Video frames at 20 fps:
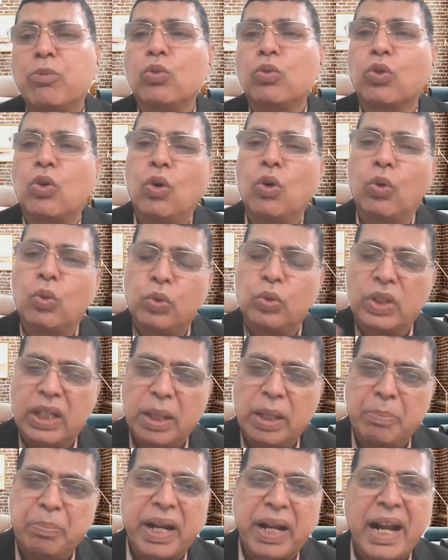आप उनको
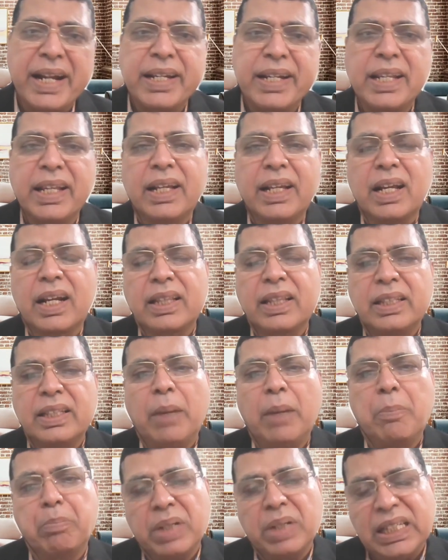उनकी ब्रांडिंग
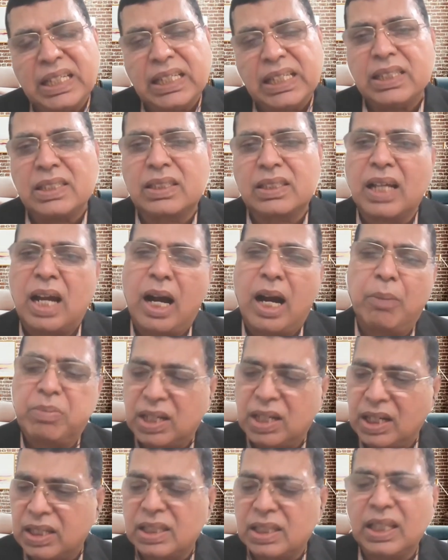करनी है प्लीज
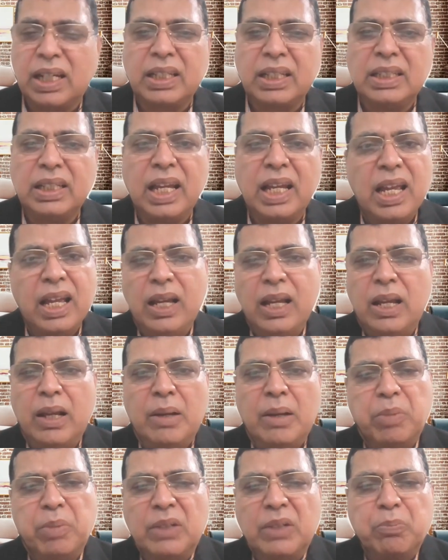आप करते रहिए
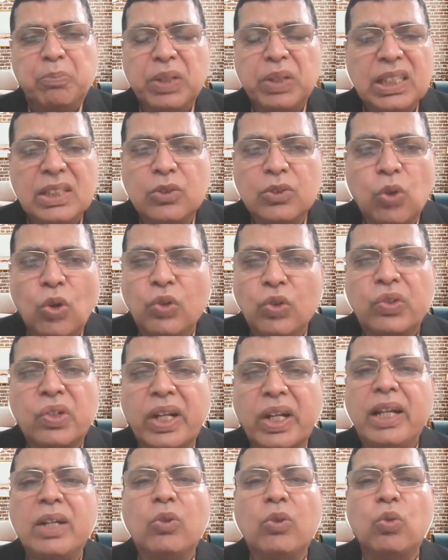बट प्लीज डोंट
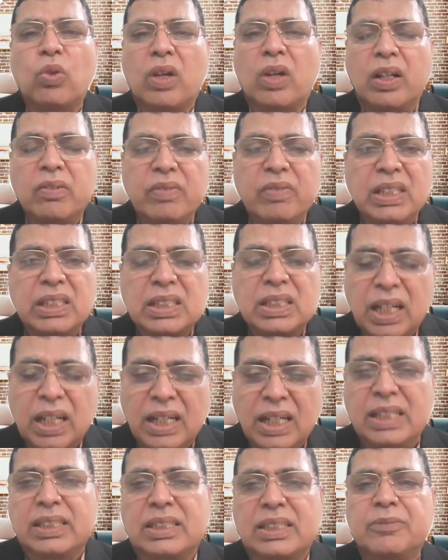ट्राई टू कन्विंस
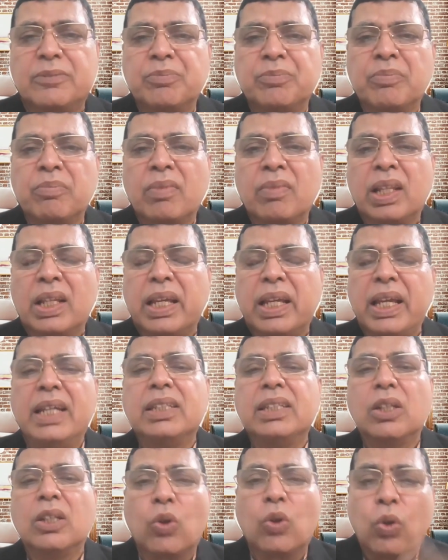अस कि
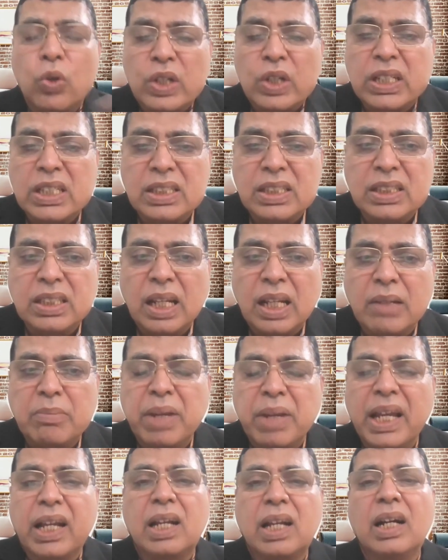ही इज अ गुड डिसीजन
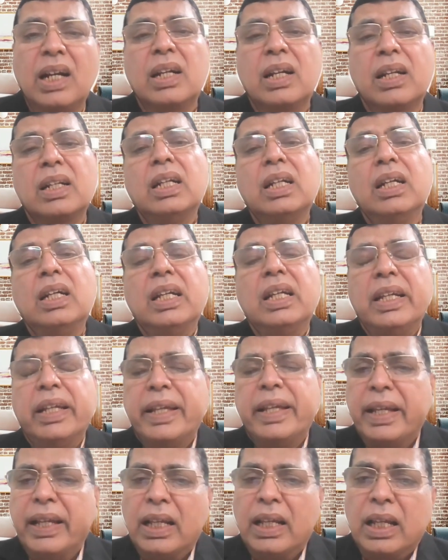मेकर
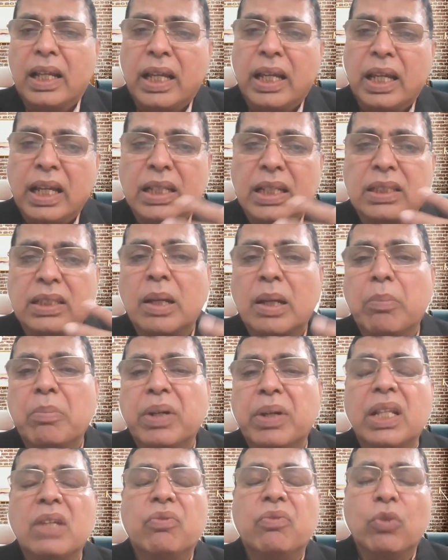ही इज
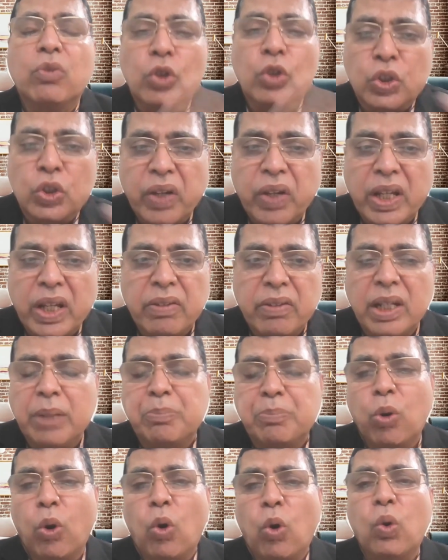समबडी हु इज वेरी
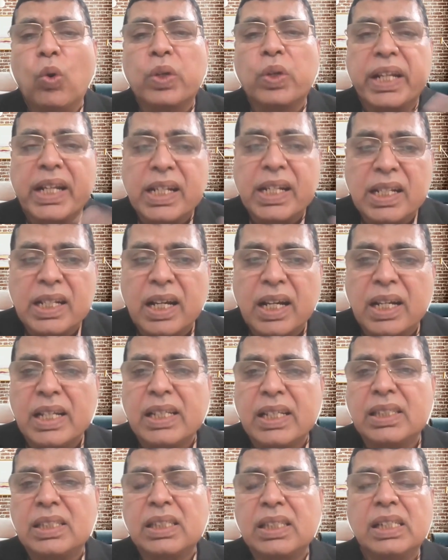वेरी बोल्ड एंड
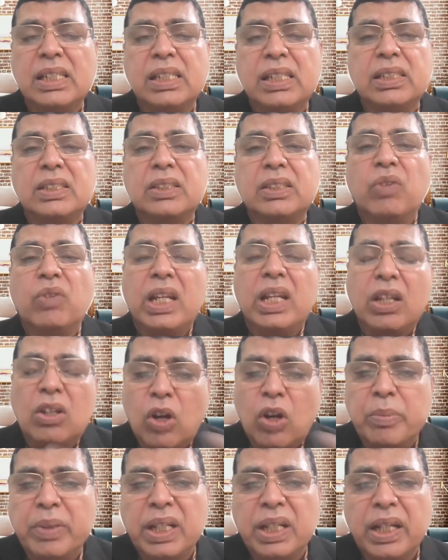करेजियस वेरी
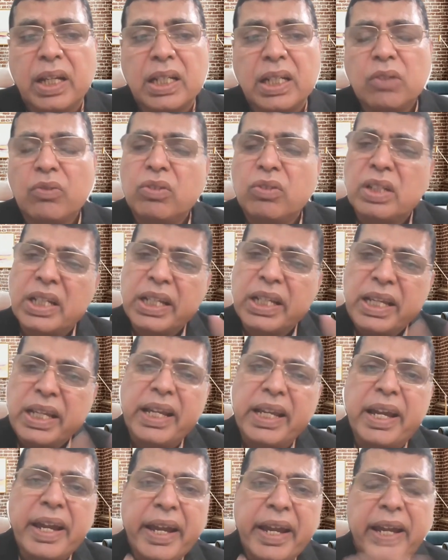कम्युनिकेटिव
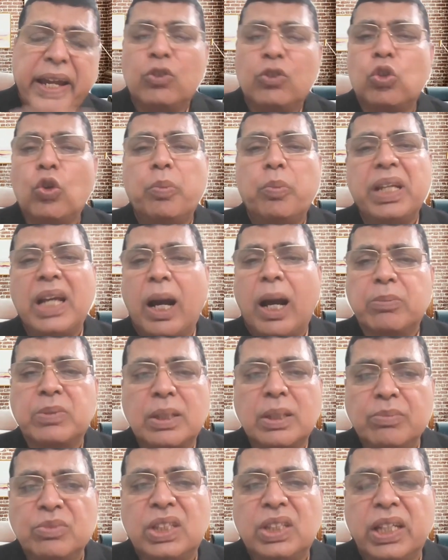ठीक है जो भी आप
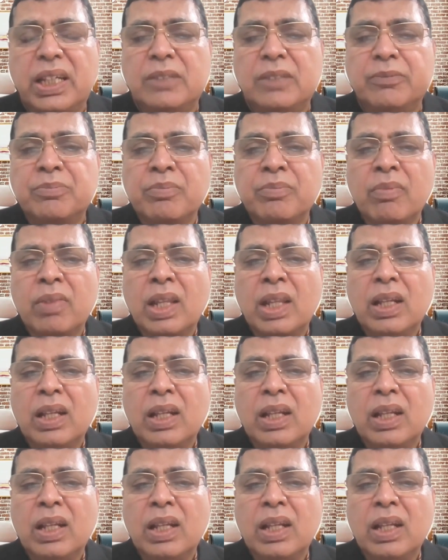समझें